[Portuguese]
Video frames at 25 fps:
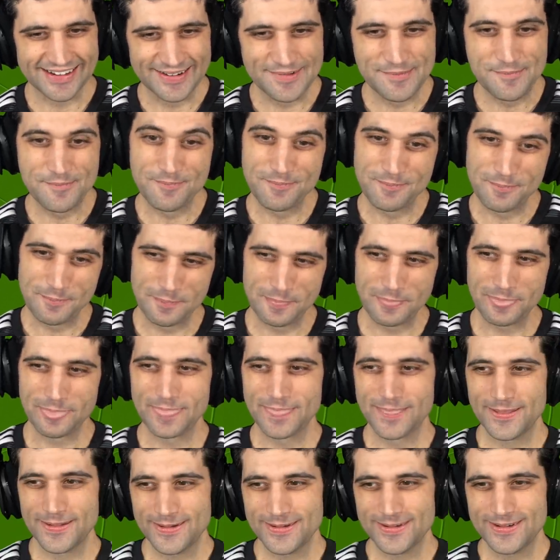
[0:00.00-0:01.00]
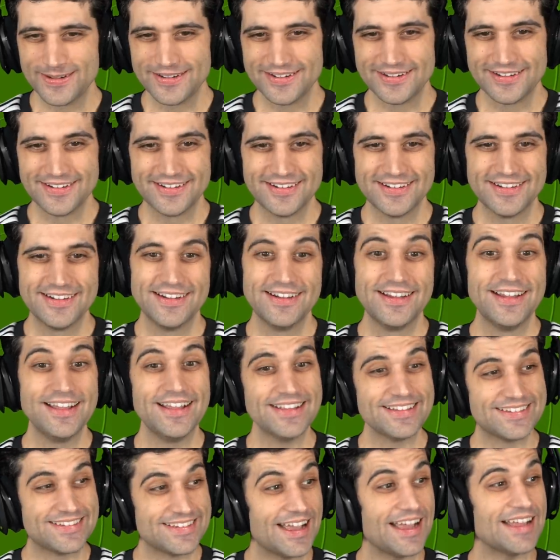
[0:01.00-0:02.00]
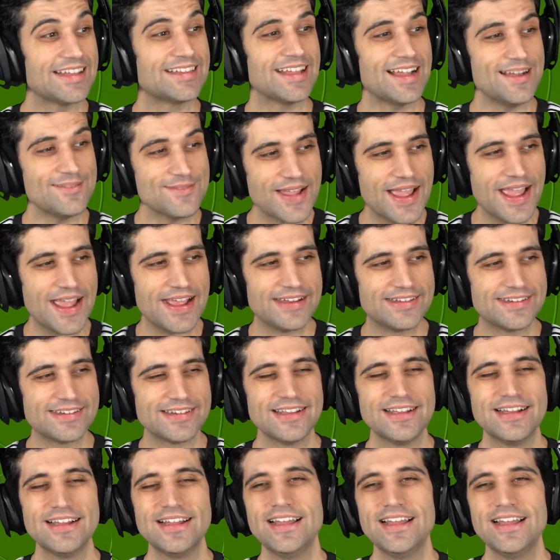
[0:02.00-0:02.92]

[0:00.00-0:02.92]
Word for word: O Jorge Jesus é a prova disso, né? Exatamente.